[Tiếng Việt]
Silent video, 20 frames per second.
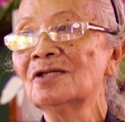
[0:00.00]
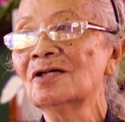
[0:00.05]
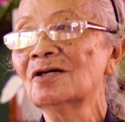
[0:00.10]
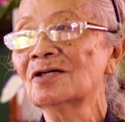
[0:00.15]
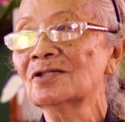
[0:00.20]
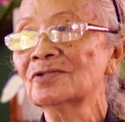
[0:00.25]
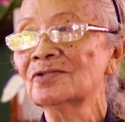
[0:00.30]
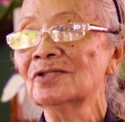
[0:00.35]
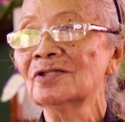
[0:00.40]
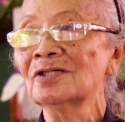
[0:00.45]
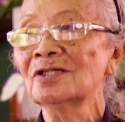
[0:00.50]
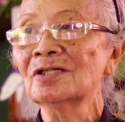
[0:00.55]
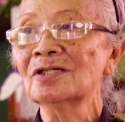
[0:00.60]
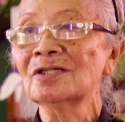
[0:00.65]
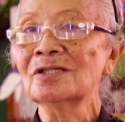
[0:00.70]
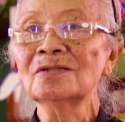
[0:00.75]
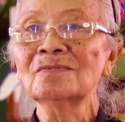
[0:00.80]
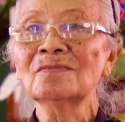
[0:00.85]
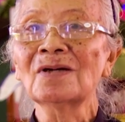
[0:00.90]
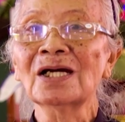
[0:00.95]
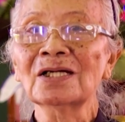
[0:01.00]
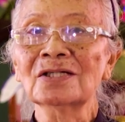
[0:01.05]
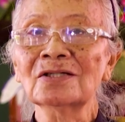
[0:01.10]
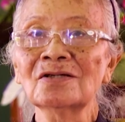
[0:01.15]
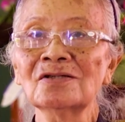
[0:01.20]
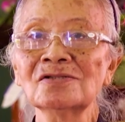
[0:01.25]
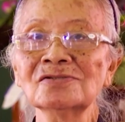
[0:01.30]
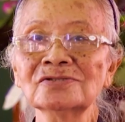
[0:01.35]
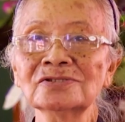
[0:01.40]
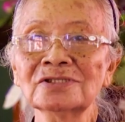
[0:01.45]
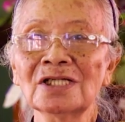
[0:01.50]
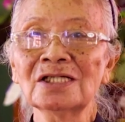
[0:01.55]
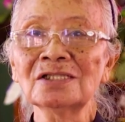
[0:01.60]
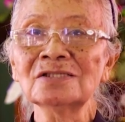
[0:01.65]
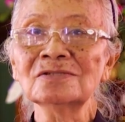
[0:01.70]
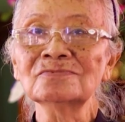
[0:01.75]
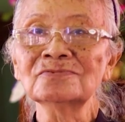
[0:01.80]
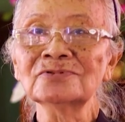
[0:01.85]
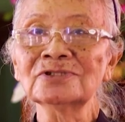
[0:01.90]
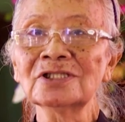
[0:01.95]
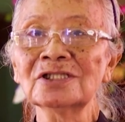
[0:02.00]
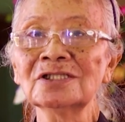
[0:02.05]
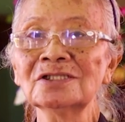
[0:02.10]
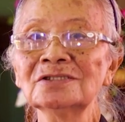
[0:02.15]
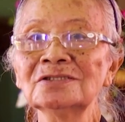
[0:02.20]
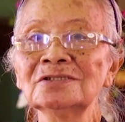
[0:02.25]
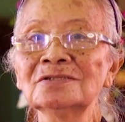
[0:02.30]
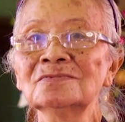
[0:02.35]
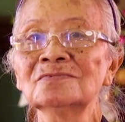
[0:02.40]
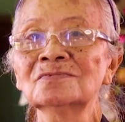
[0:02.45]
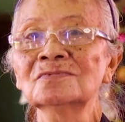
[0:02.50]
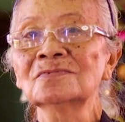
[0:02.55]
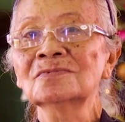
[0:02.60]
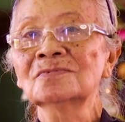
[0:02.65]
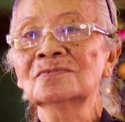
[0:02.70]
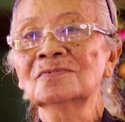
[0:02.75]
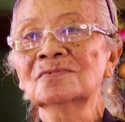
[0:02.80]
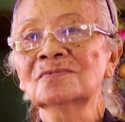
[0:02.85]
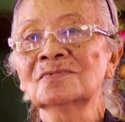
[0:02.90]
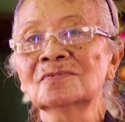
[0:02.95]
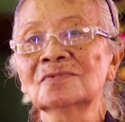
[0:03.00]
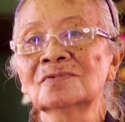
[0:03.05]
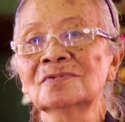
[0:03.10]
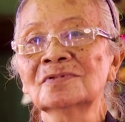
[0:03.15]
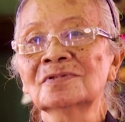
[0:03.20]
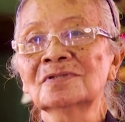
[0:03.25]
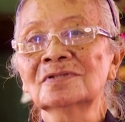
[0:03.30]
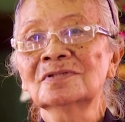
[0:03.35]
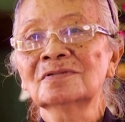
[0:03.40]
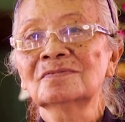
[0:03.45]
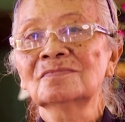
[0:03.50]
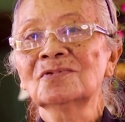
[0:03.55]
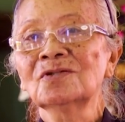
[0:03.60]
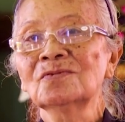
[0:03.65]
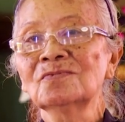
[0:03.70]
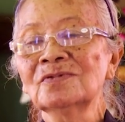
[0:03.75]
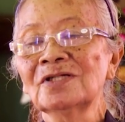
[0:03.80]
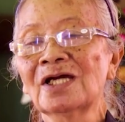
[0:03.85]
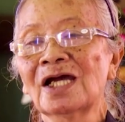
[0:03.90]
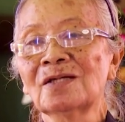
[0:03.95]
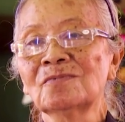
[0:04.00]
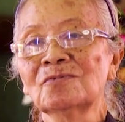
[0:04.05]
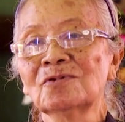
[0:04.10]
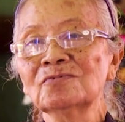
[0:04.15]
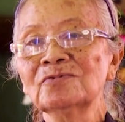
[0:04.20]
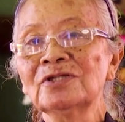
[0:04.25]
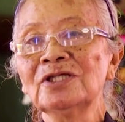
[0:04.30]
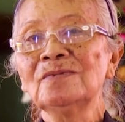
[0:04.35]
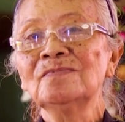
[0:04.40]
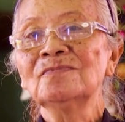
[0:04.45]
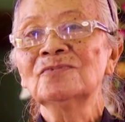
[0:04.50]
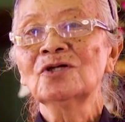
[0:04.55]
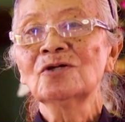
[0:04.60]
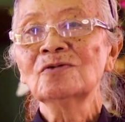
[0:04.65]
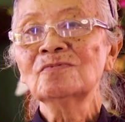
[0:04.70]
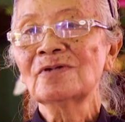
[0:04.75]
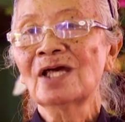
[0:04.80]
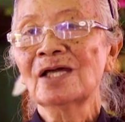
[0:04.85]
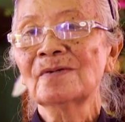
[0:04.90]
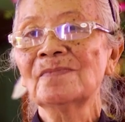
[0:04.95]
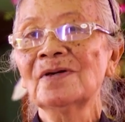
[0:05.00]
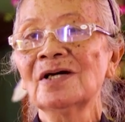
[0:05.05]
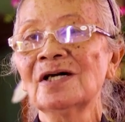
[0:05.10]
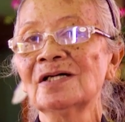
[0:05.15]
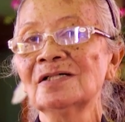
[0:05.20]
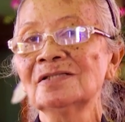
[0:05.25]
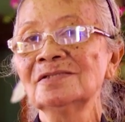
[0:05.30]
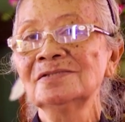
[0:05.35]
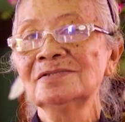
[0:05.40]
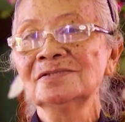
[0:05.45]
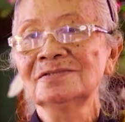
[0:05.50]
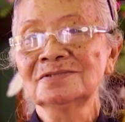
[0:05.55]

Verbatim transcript: lo cho bà con xã Long Sơn một ngày một thêm tốt đẹp hơn.